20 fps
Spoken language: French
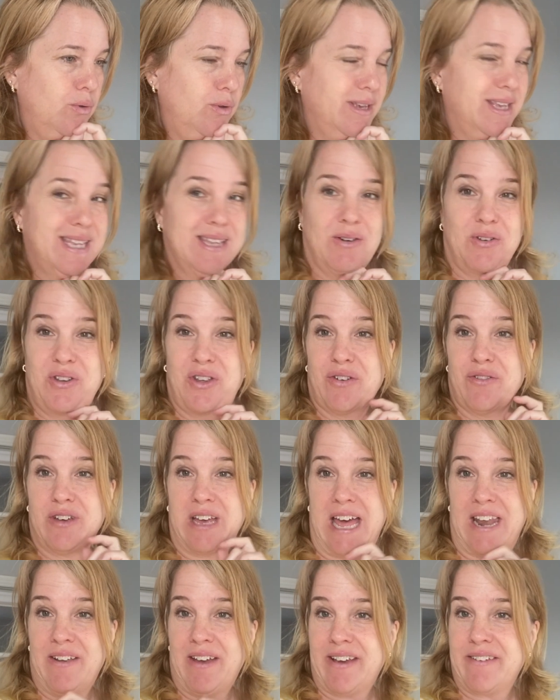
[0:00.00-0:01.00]
Si on
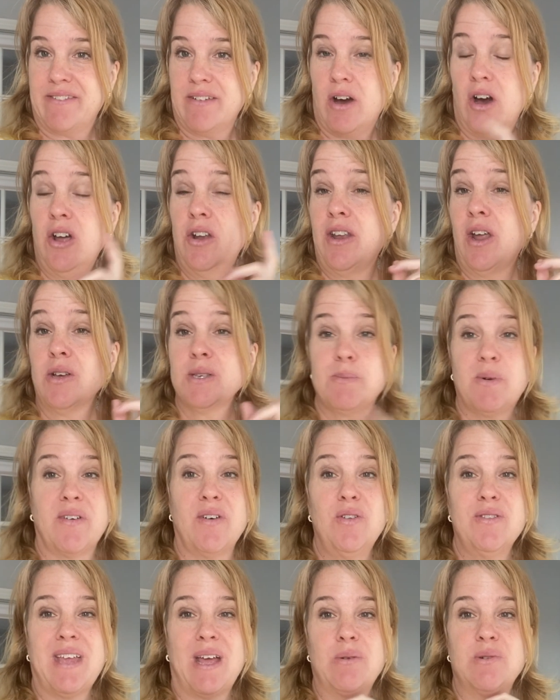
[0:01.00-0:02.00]
Ah oh non, c'est pas
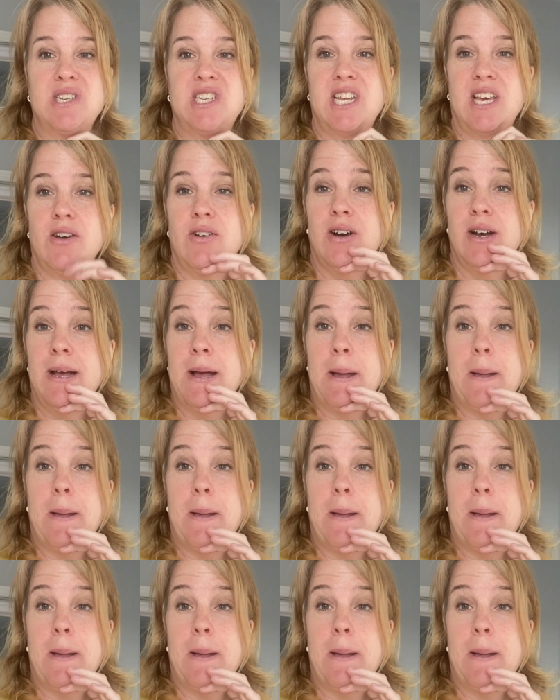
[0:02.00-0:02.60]
vrai, on est à l'OIGA.